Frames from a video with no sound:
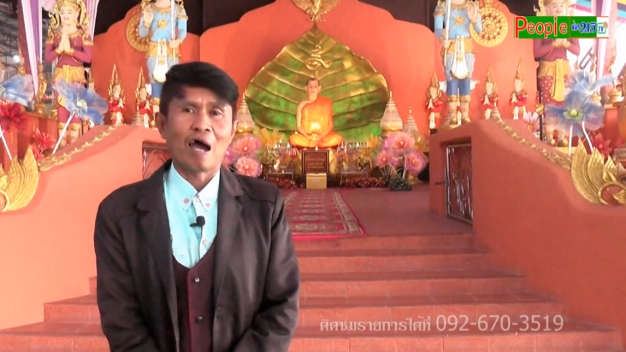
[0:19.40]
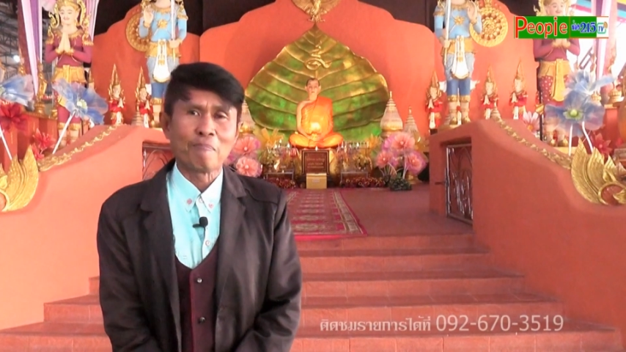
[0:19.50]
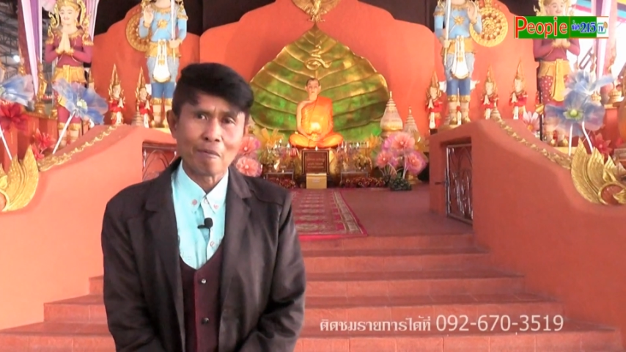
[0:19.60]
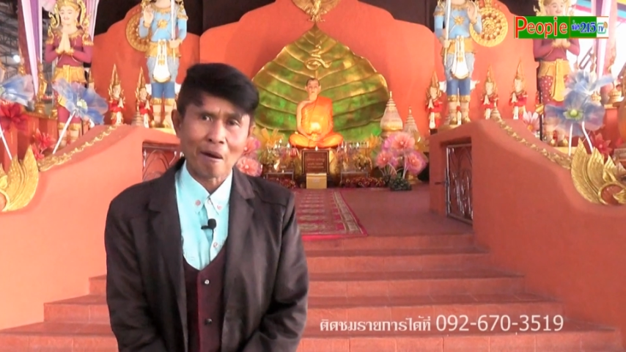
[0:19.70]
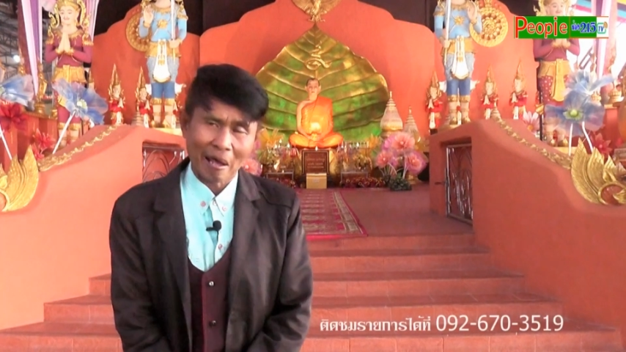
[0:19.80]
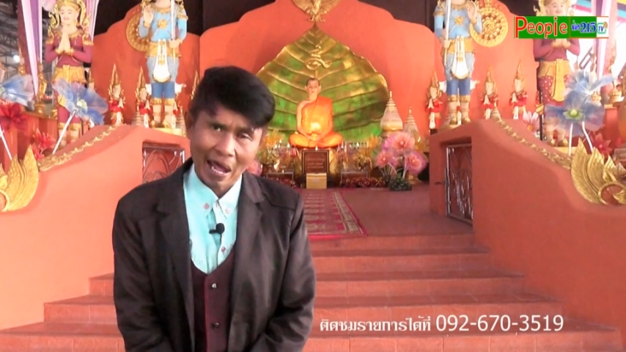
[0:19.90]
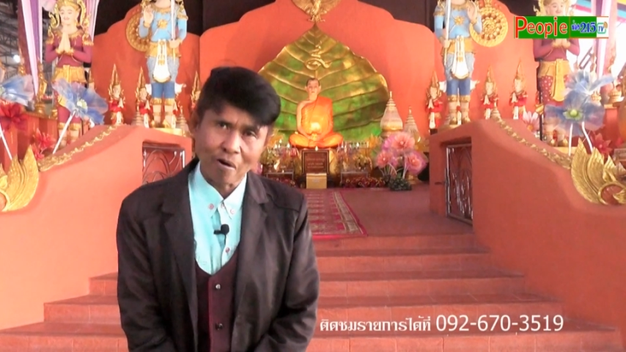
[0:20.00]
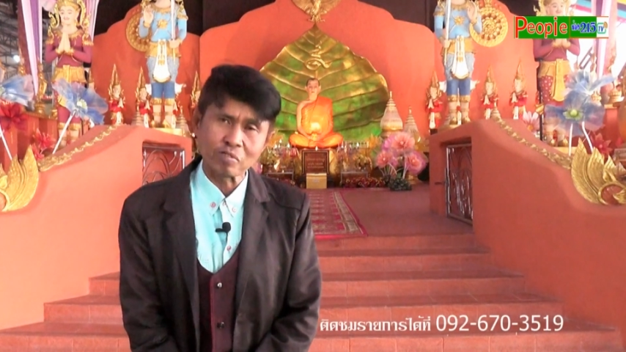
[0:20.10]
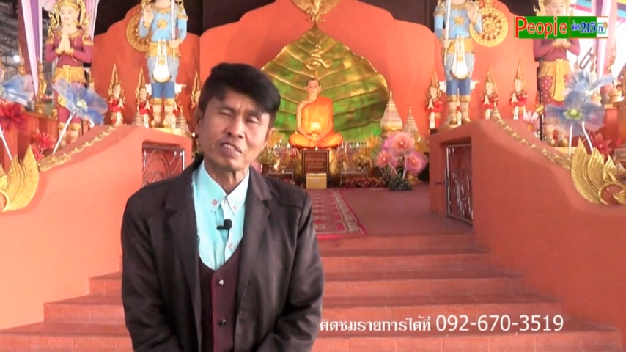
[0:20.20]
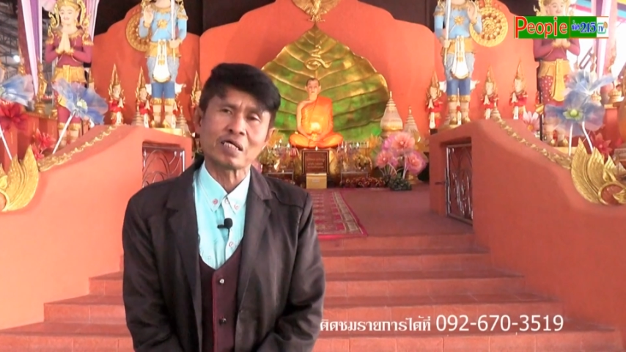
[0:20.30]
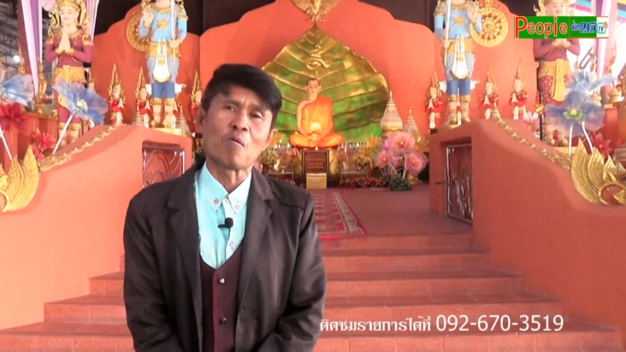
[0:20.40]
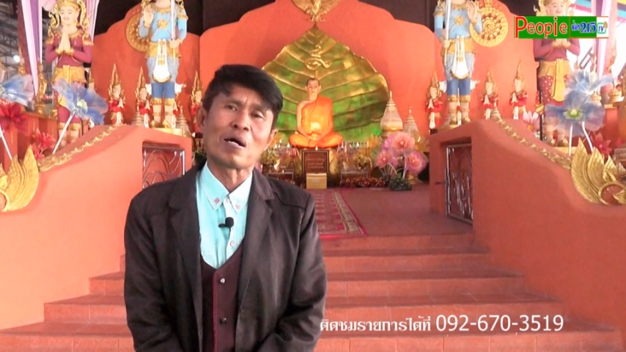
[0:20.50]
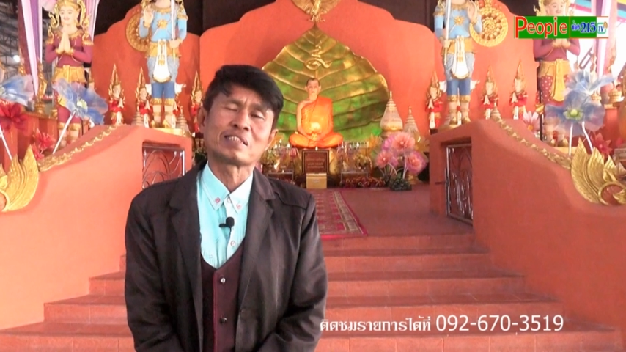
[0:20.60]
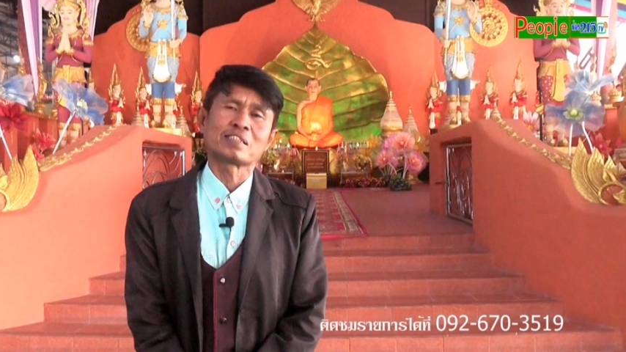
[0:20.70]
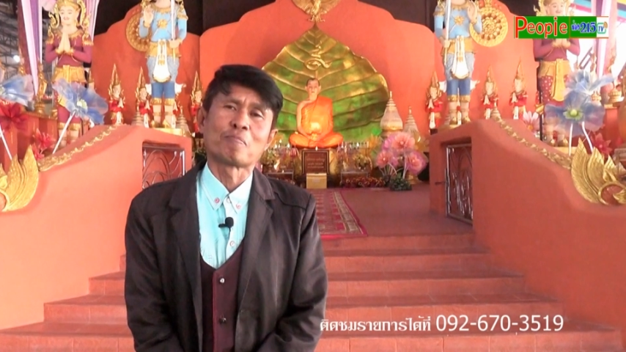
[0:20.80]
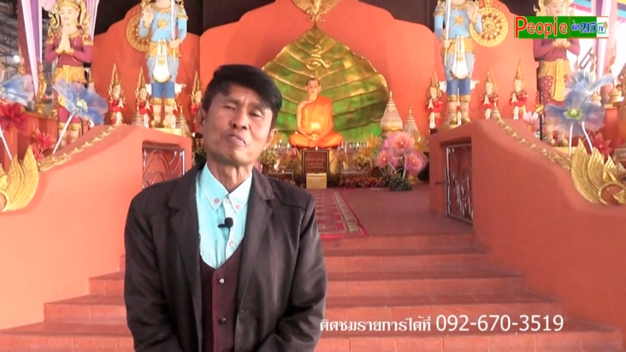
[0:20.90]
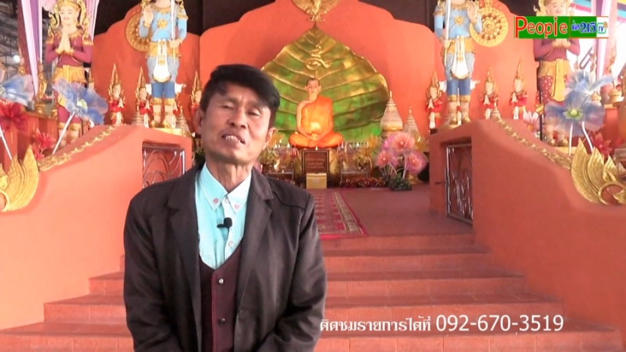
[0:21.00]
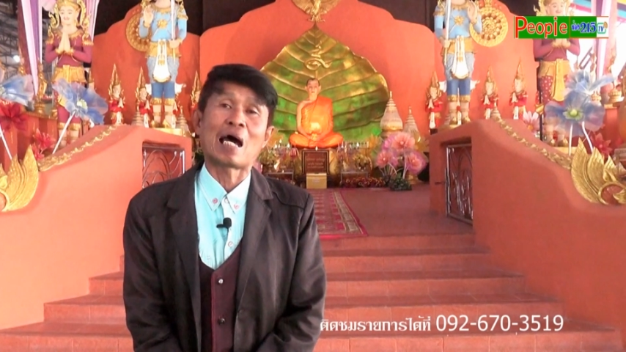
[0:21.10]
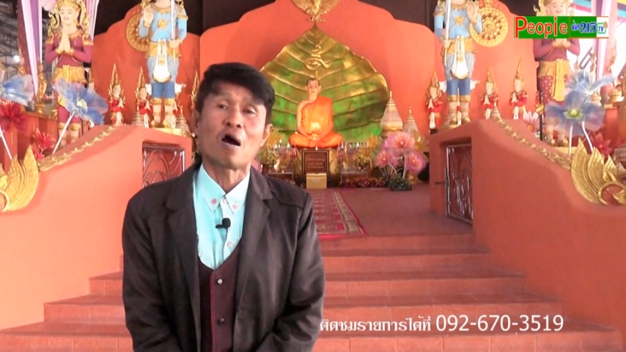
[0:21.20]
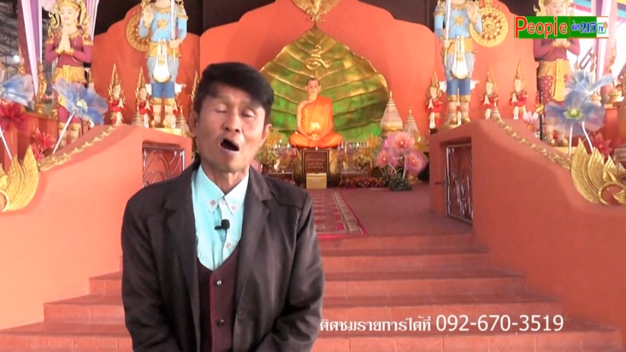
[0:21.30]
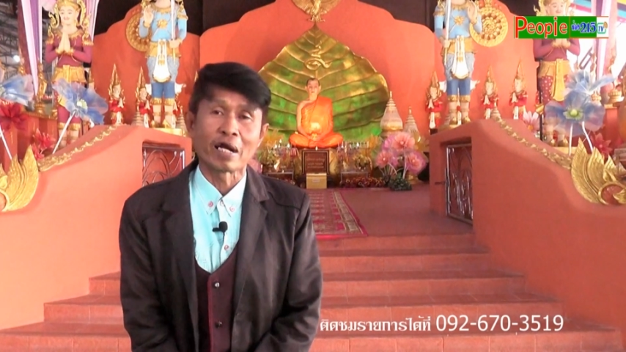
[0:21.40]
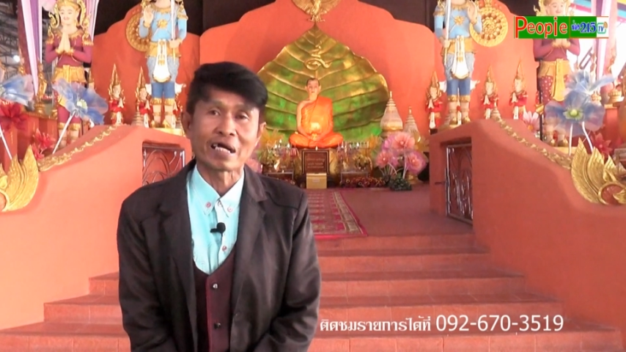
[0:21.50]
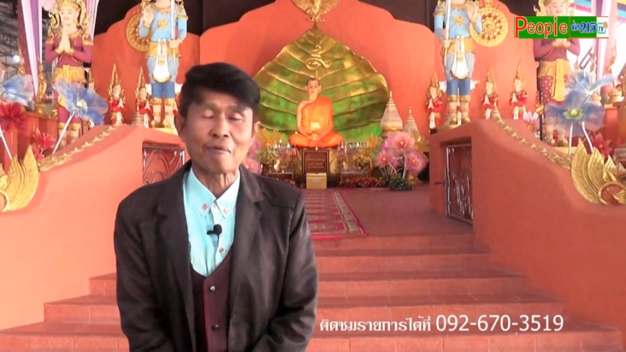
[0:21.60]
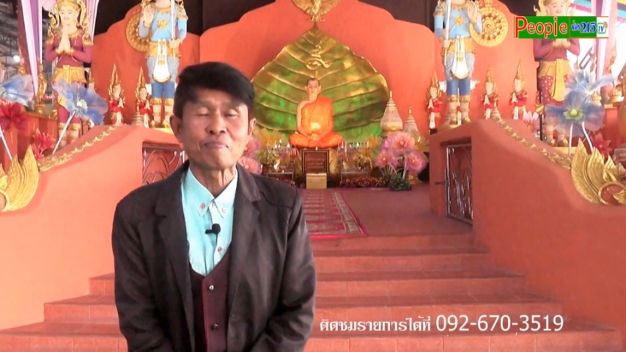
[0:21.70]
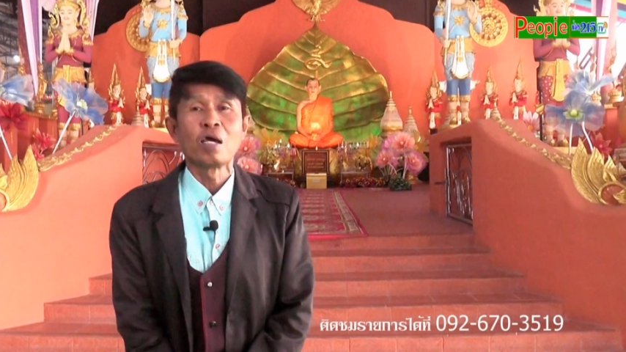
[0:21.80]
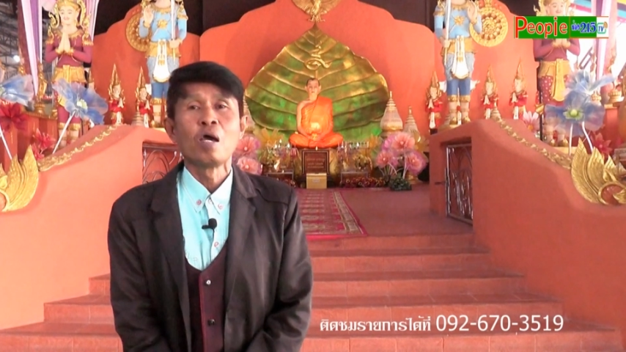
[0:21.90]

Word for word: อำเภอบ้านแพ้วจังหวัดสมุทรสาครนะครับ